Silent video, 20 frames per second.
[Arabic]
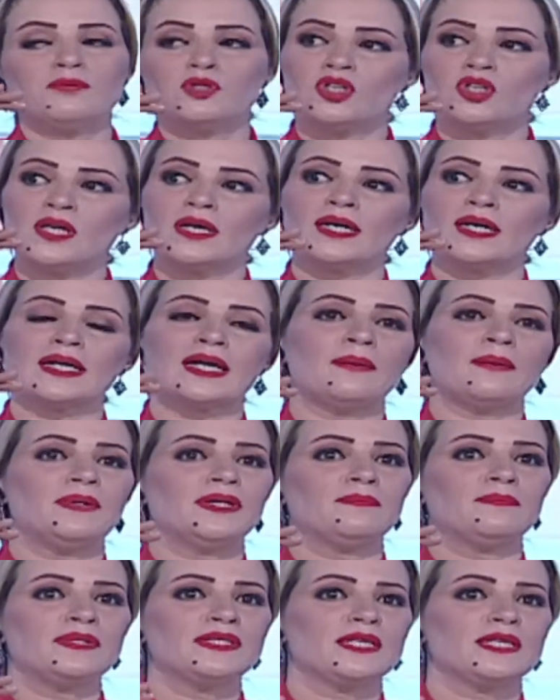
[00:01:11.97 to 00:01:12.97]
باش آه. نذكر
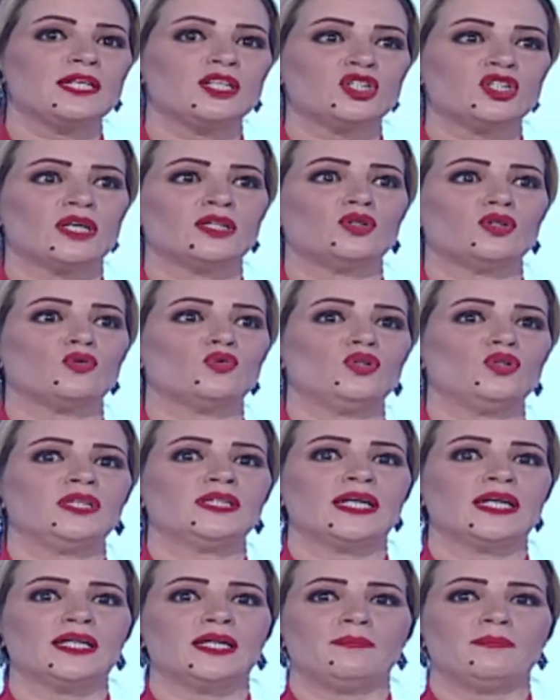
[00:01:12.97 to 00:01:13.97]
العباد مثال خاطر يقولوا لي
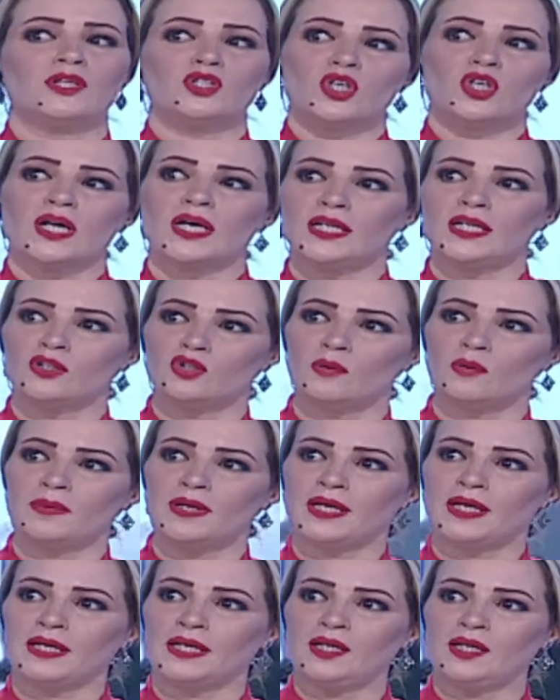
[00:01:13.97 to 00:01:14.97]
تحكي برشا خلي الطب
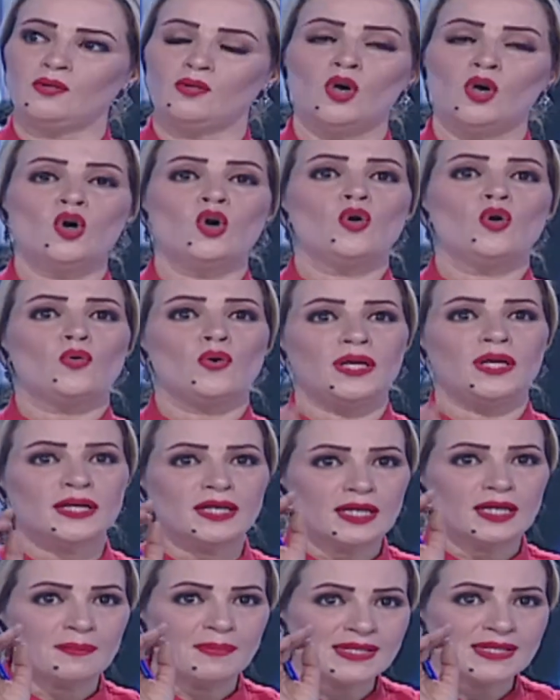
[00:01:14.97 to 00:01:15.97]
يحكي
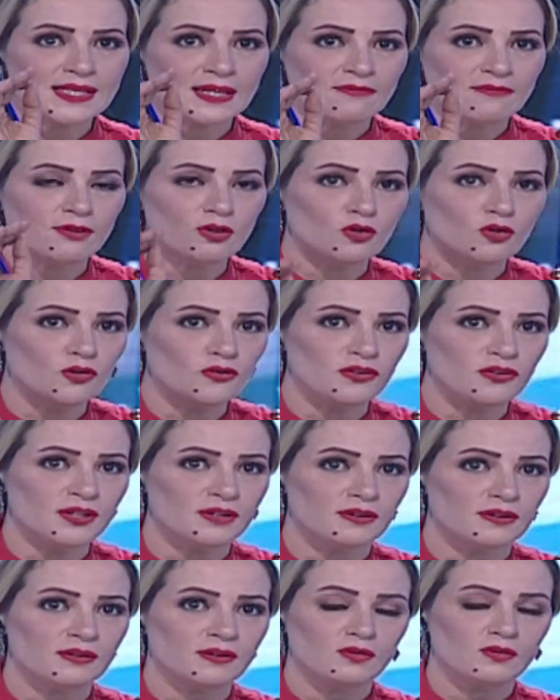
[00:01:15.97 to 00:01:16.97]
ولكن كيما صار في الكوفيد
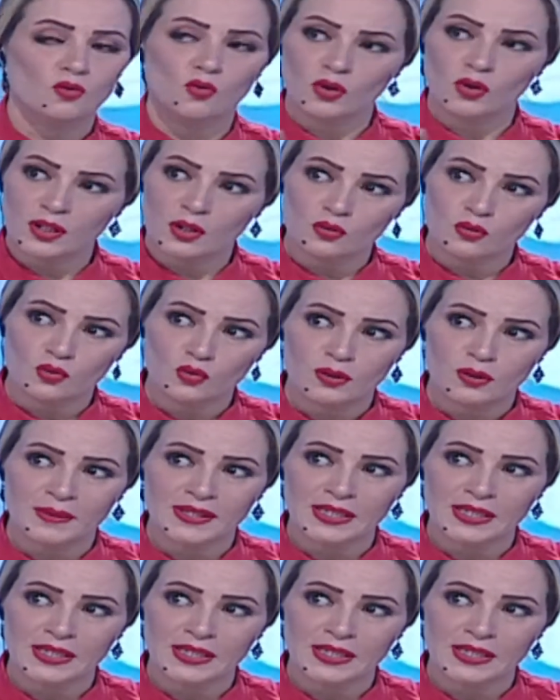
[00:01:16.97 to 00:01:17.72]
هو تو دو